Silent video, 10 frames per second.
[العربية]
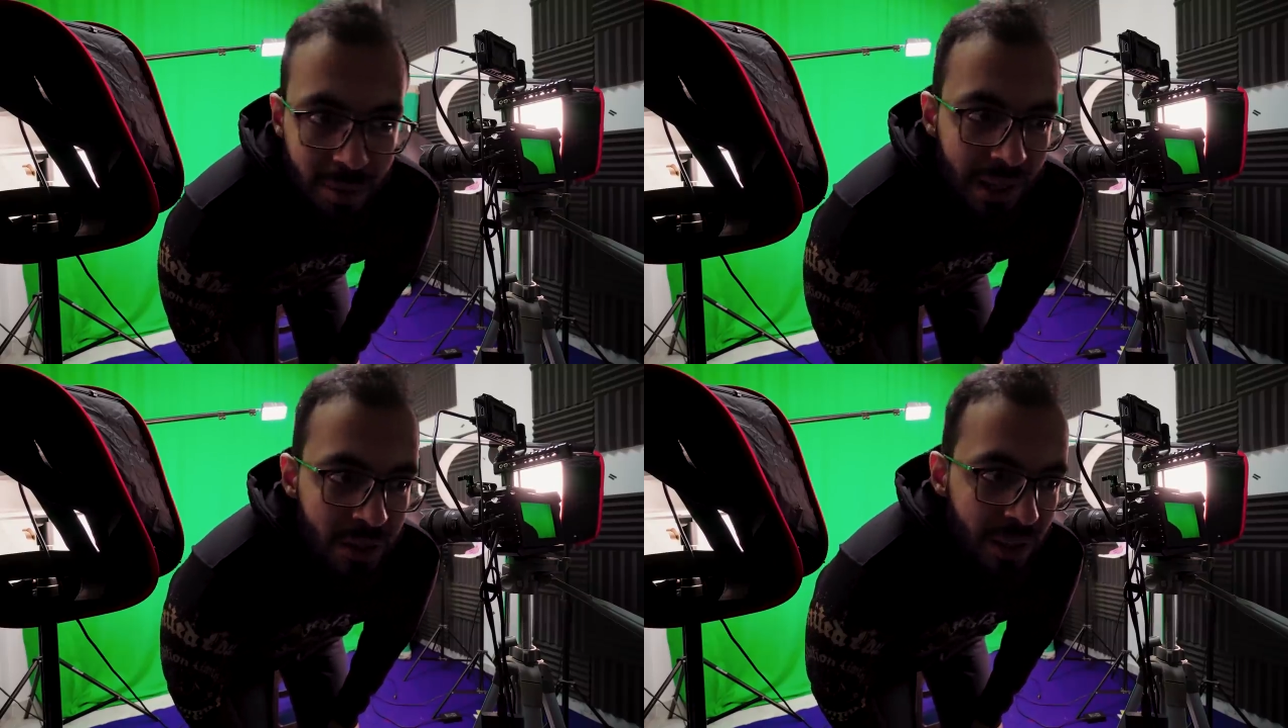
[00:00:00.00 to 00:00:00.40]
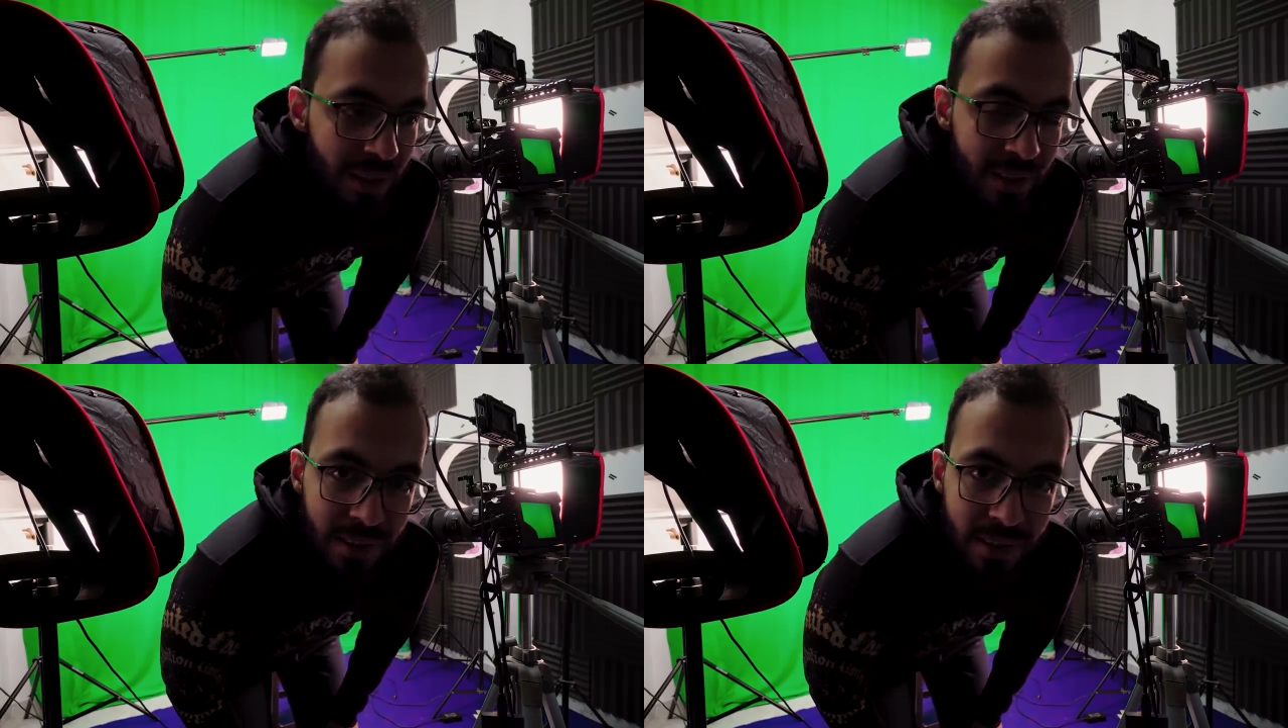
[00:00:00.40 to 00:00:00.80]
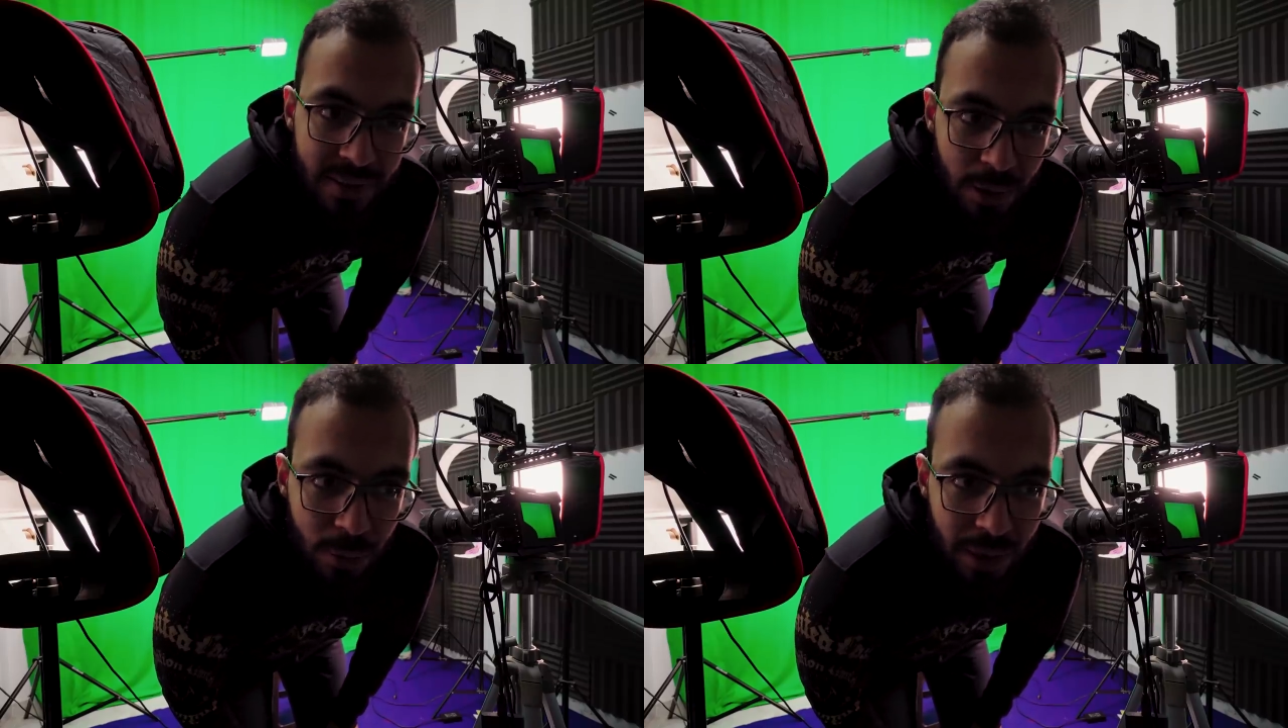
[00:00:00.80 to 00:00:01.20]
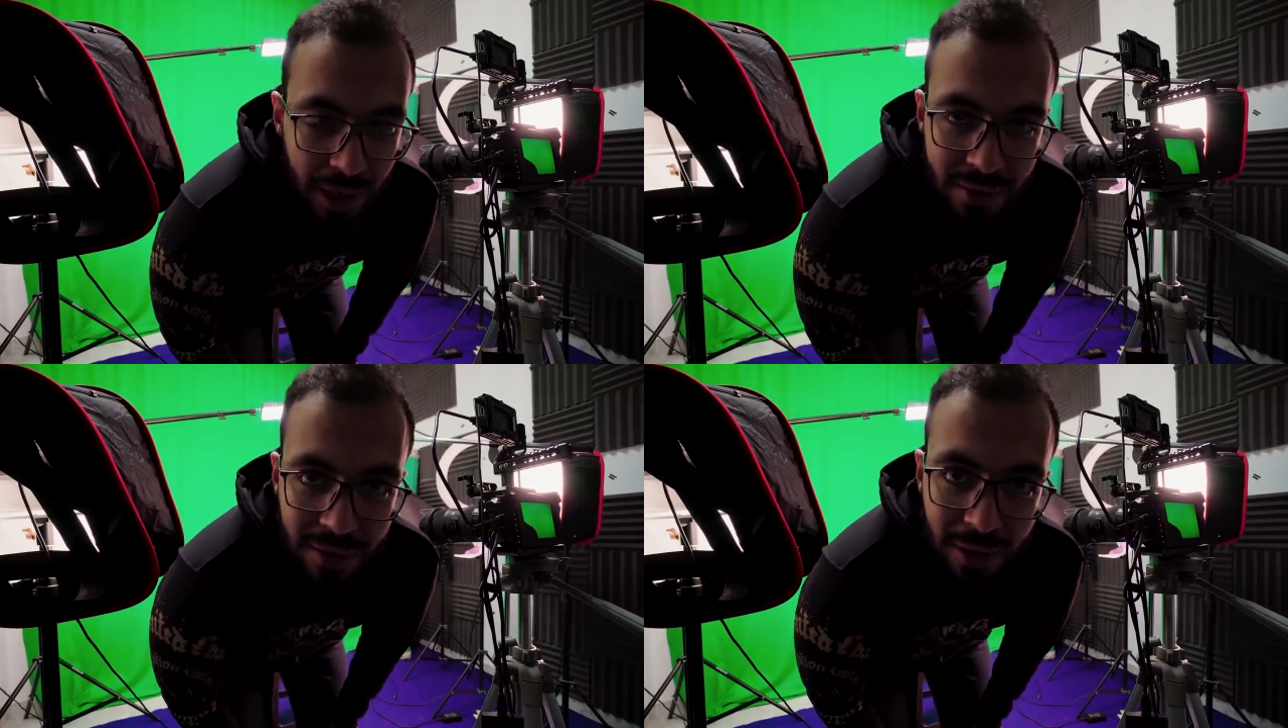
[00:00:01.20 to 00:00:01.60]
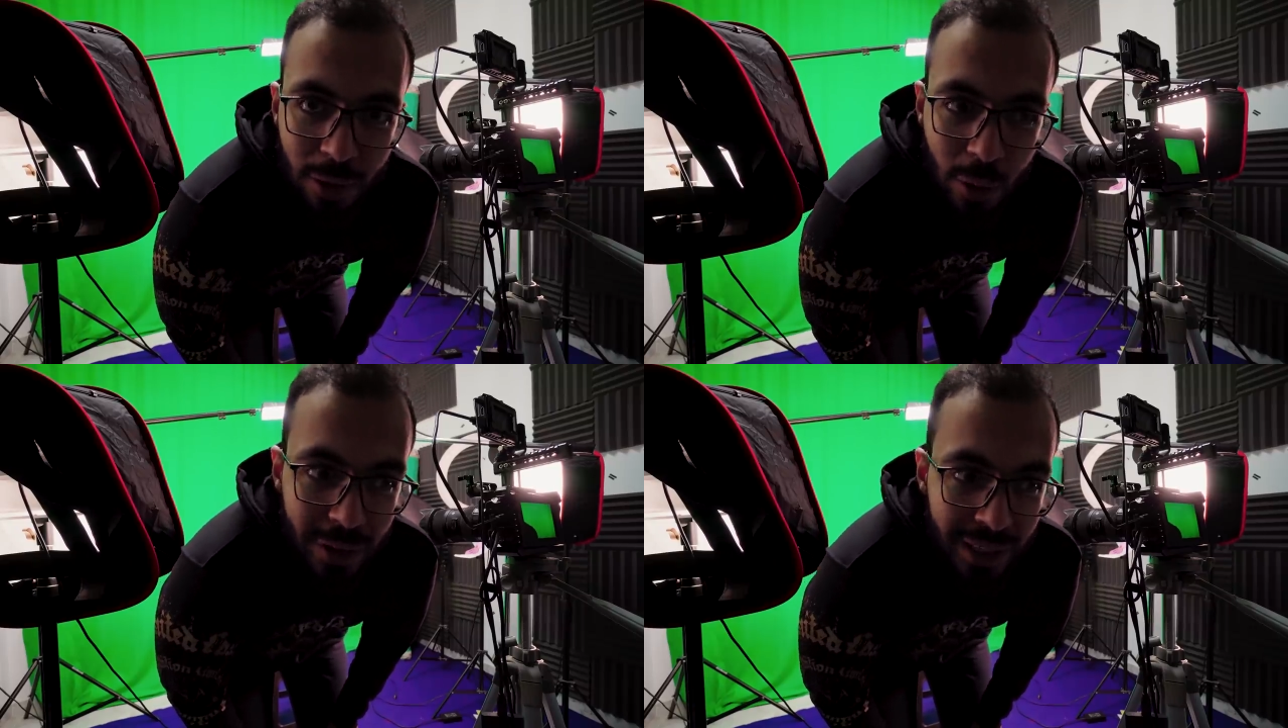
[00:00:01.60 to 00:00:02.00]
علشان نزود الحصيله
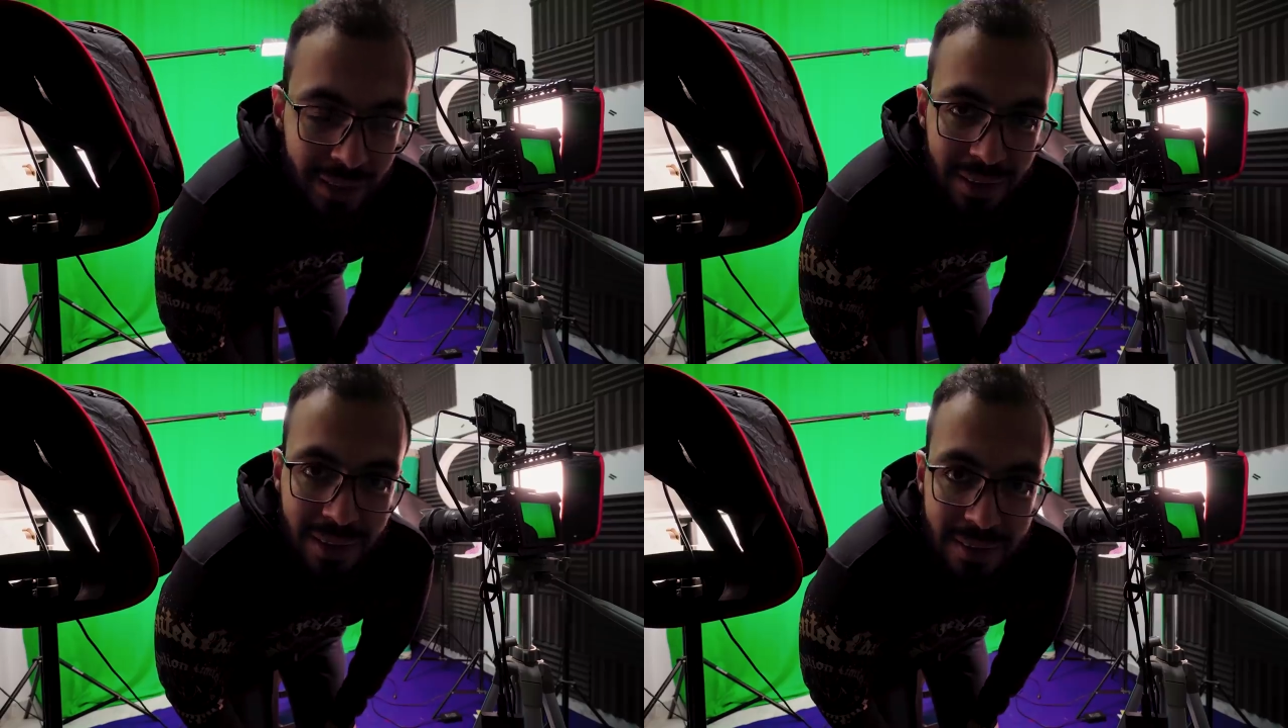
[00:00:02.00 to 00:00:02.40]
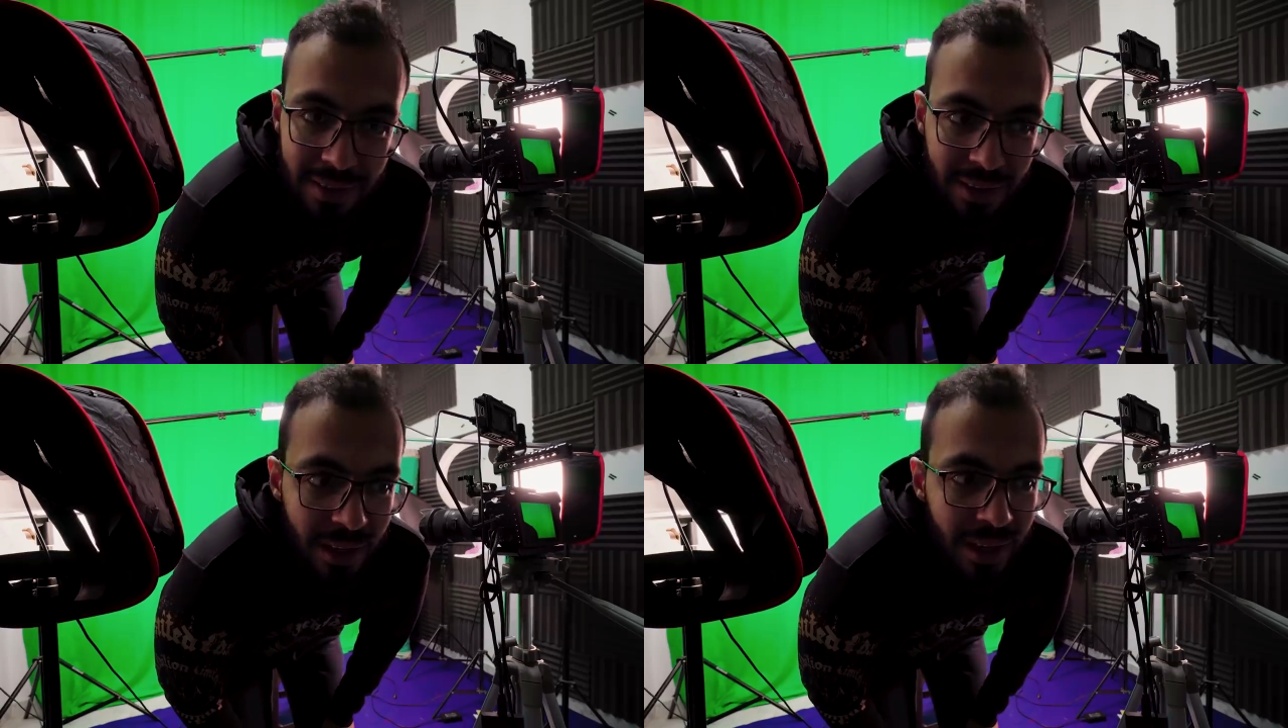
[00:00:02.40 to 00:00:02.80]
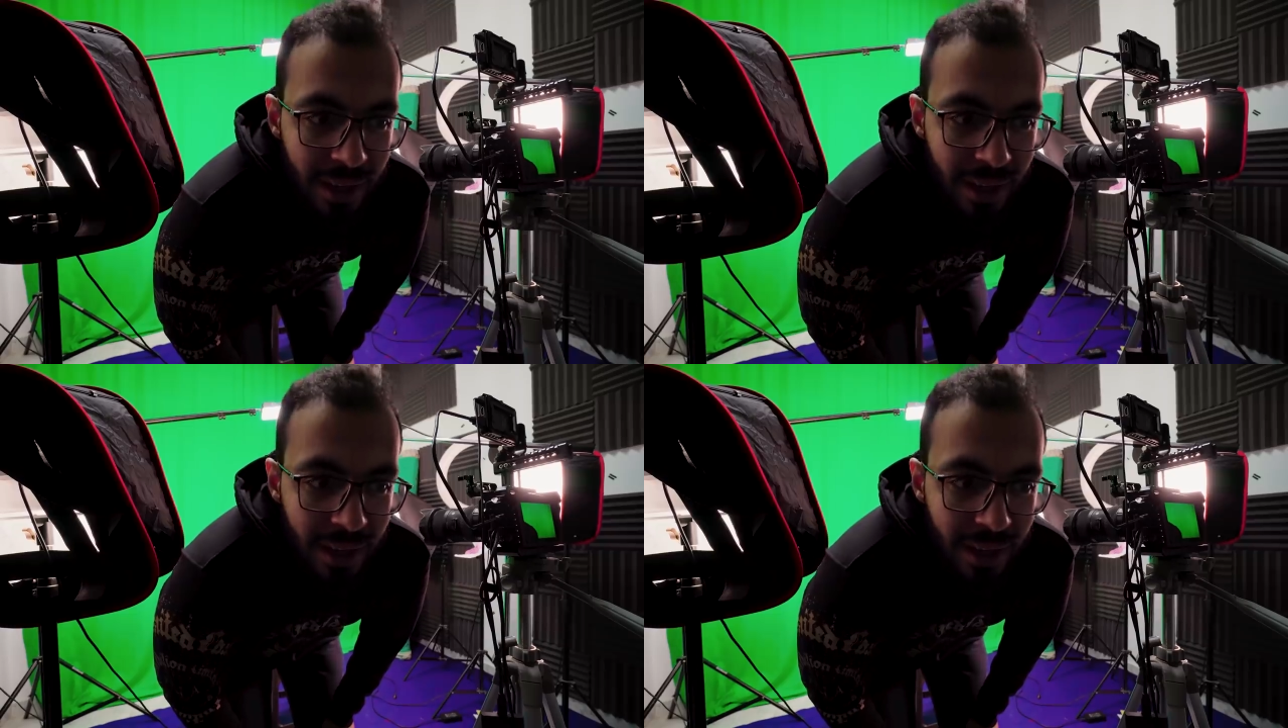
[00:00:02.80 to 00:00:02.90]
اللغويه عند ناس كتير